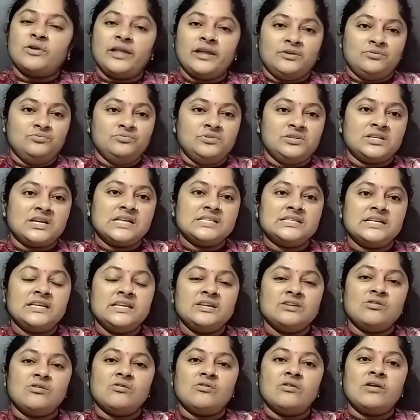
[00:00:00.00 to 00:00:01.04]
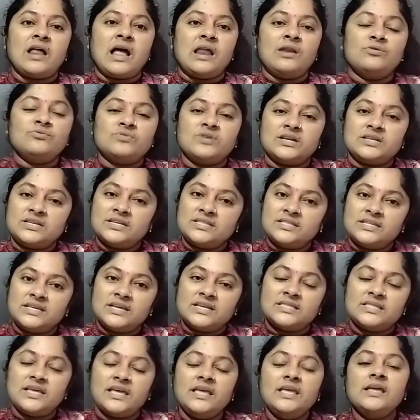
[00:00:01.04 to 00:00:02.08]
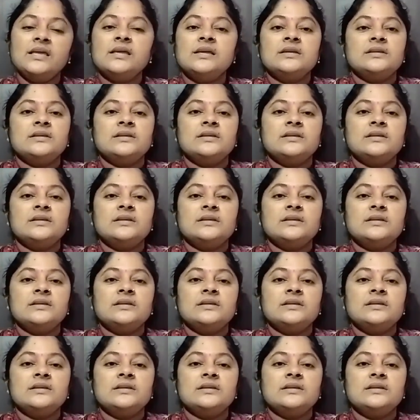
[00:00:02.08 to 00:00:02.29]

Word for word: অনেক টুটকা জানি কখন আলু কেটে দিয়ে দিই